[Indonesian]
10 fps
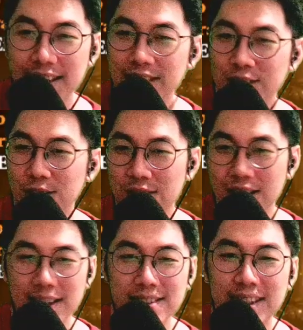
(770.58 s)
gitu
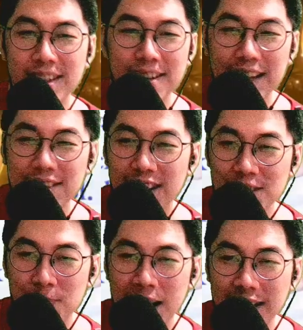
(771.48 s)
doang ya singkat
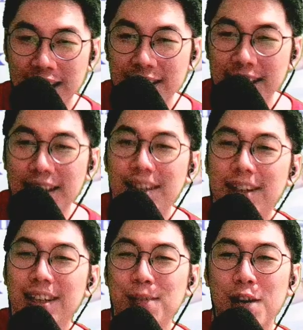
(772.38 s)
jelas padat ya
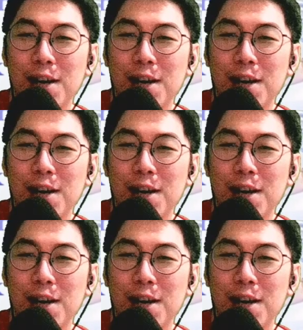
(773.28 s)
kita buka